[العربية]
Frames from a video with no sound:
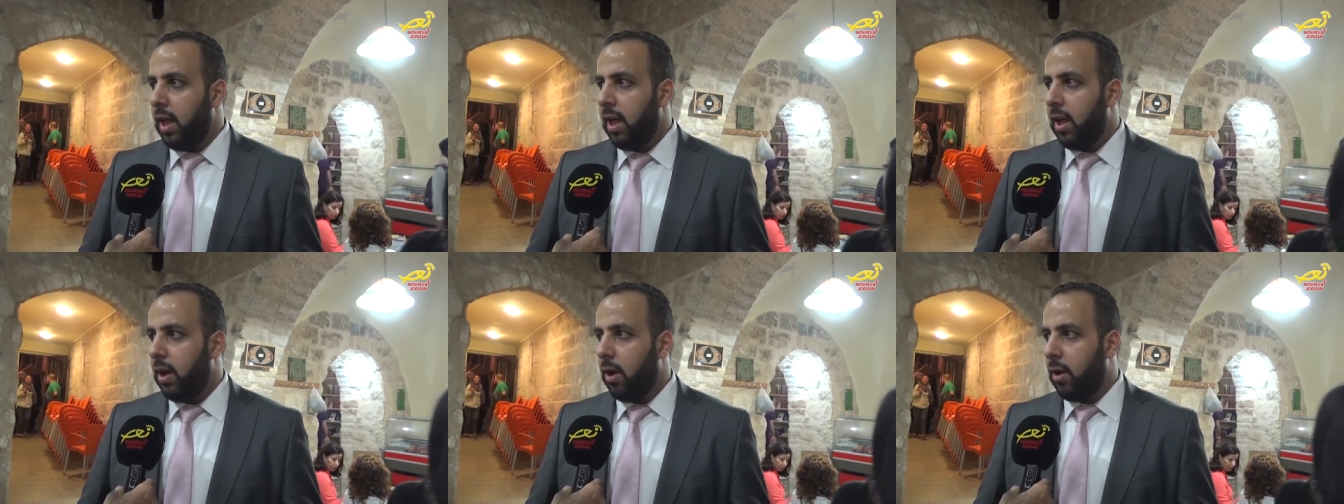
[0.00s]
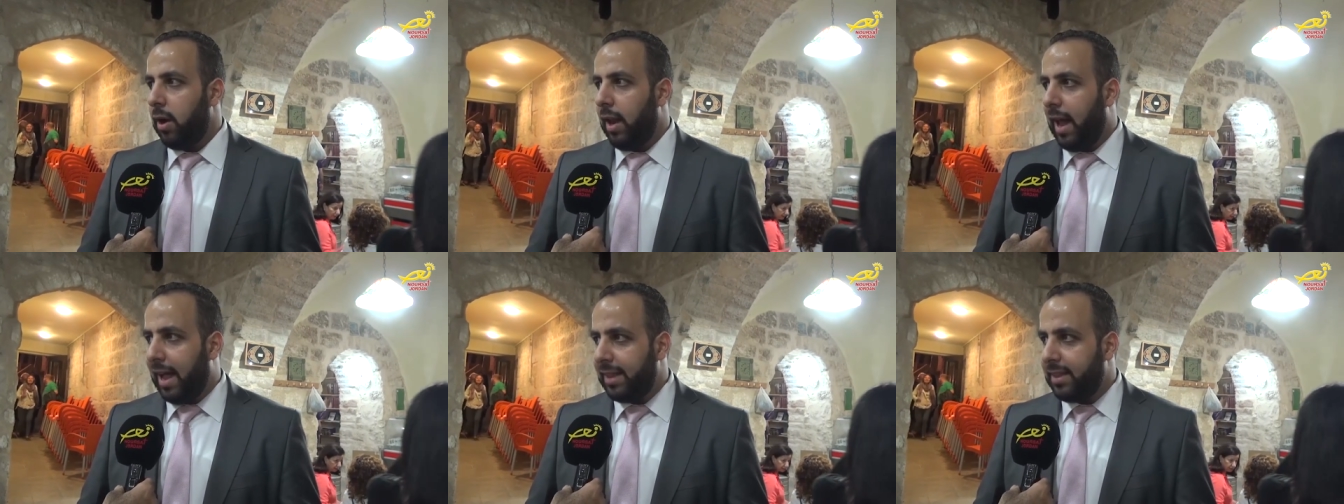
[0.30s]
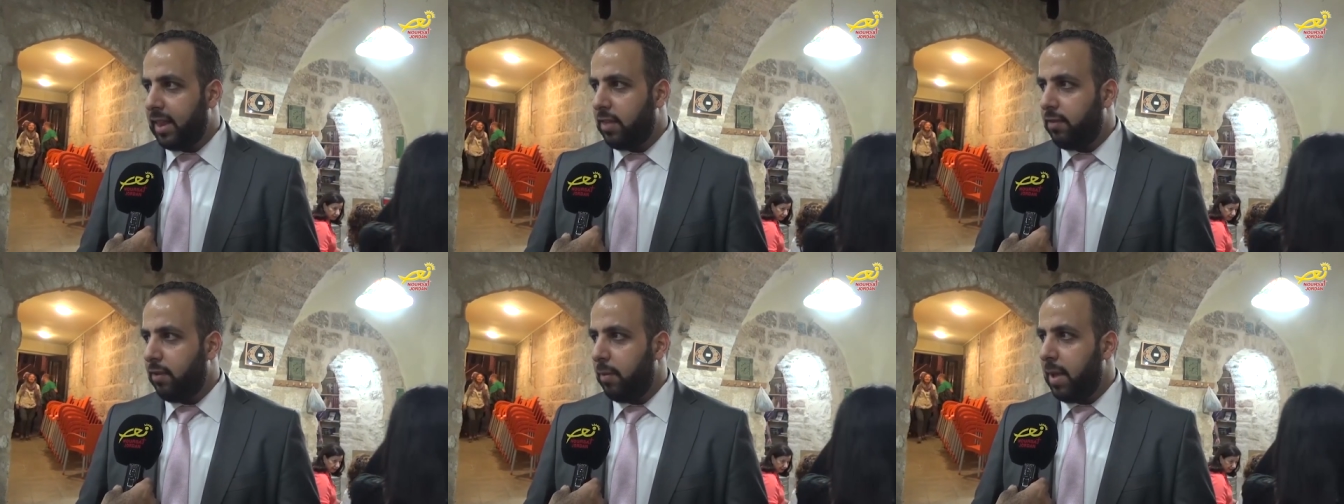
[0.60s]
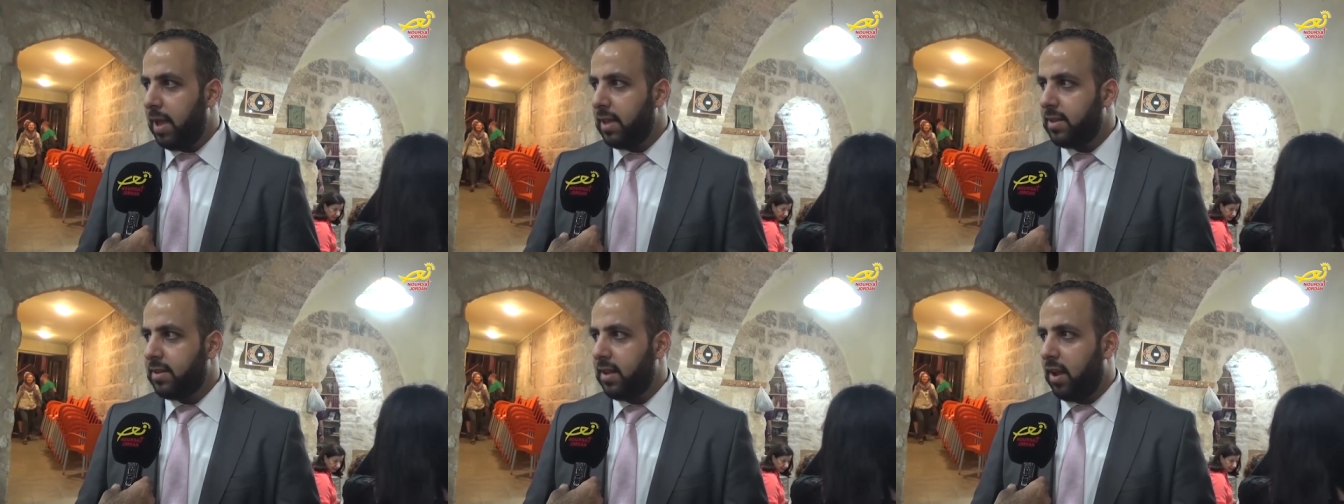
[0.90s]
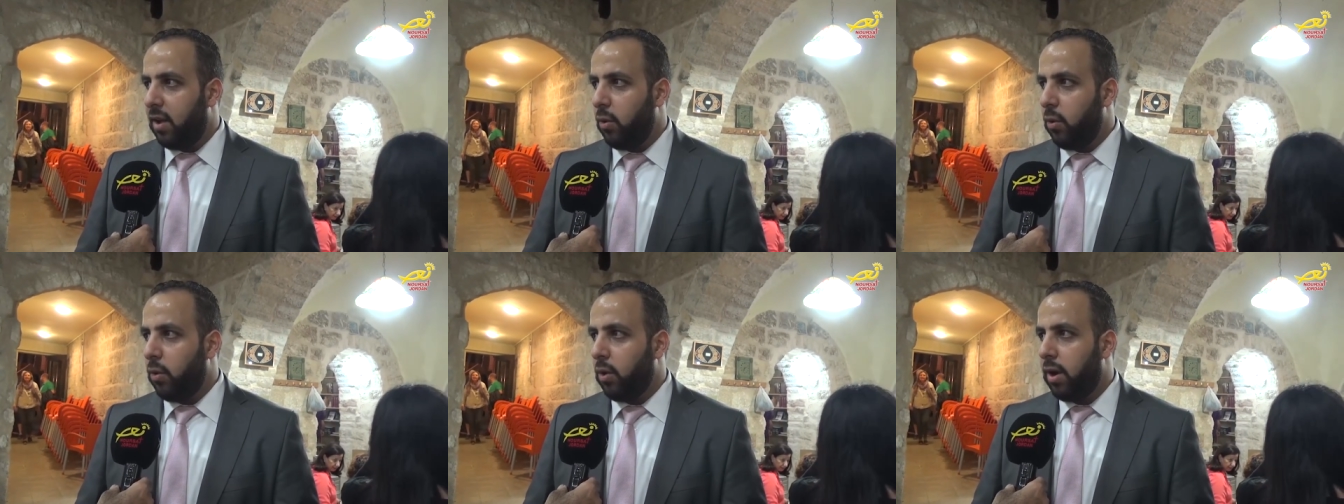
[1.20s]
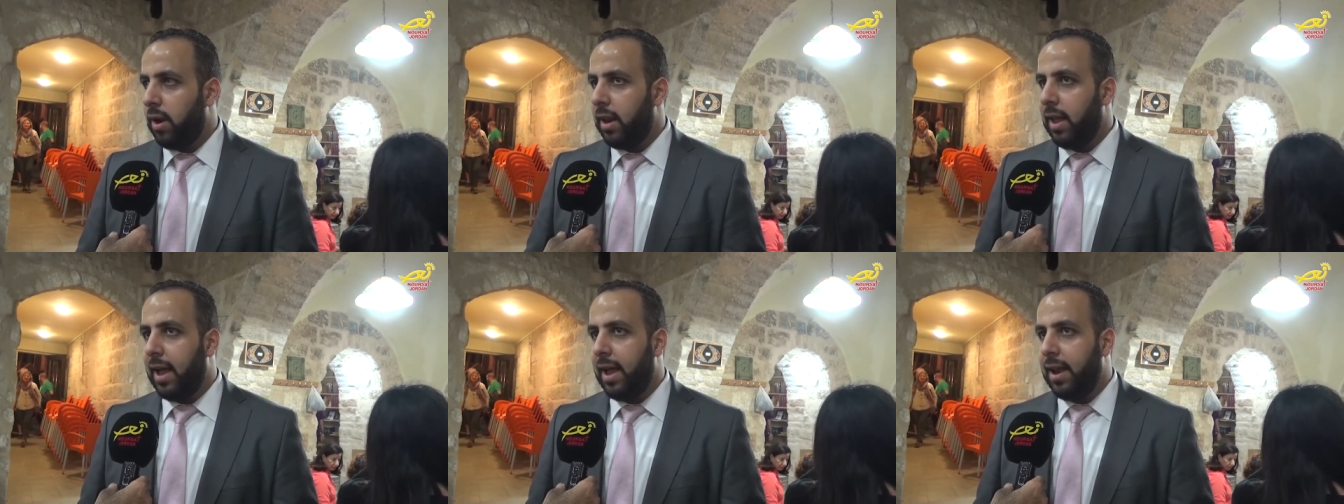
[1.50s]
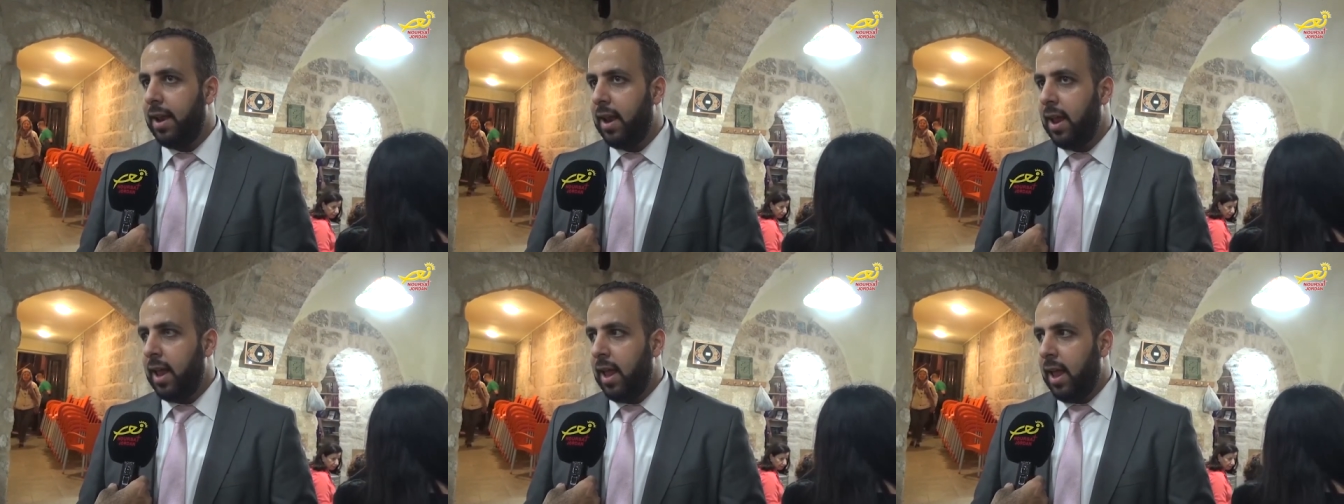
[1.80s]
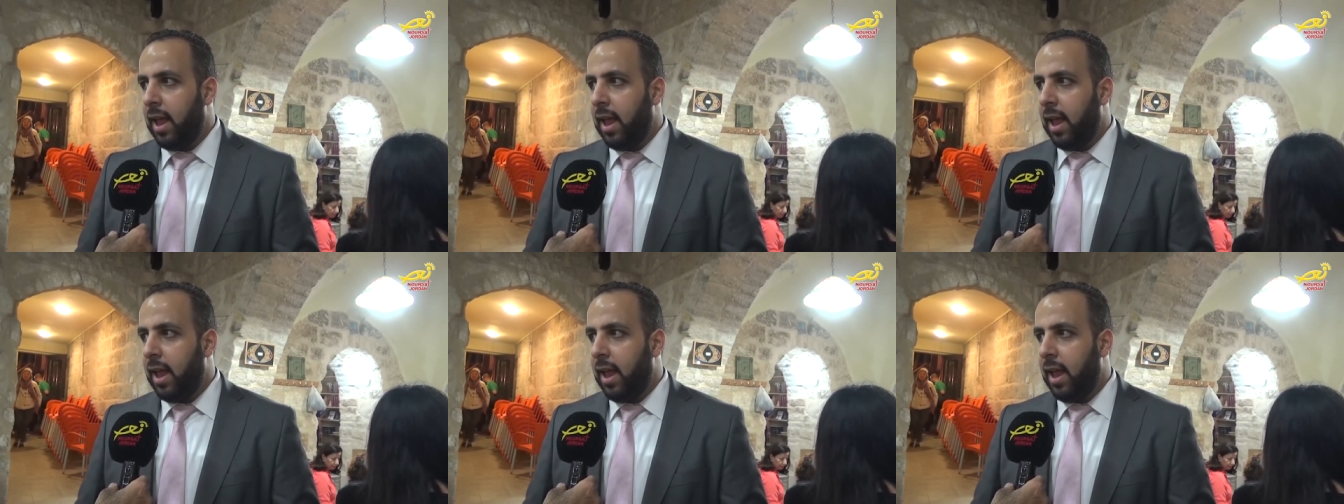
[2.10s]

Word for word: آه، الحدث في بيت صحور لأن